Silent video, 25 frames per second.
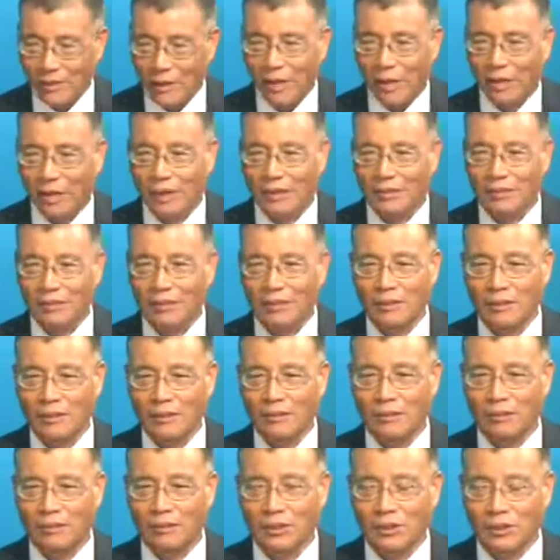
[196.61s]
啊，这
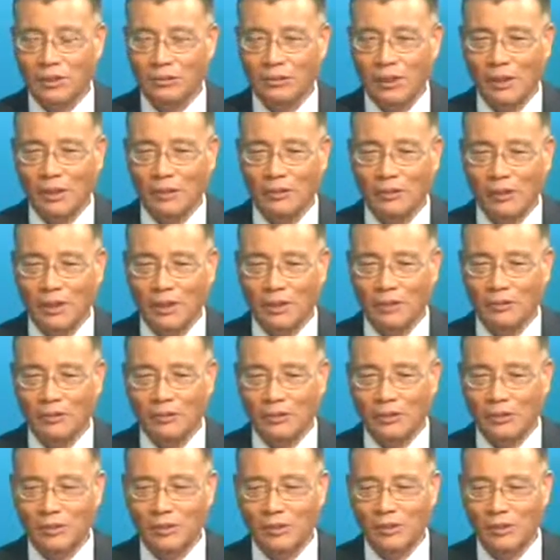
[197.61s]
个五十万的话，
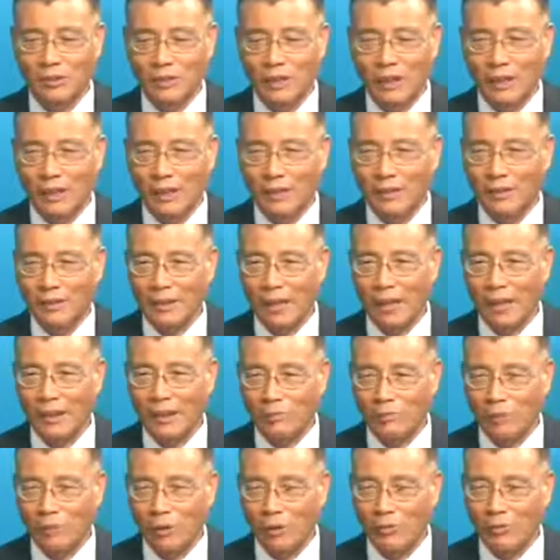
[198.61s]
就是说在
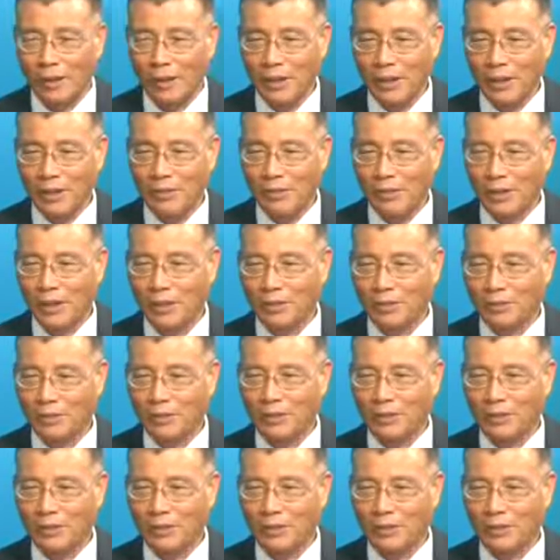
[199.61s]
unemployment area，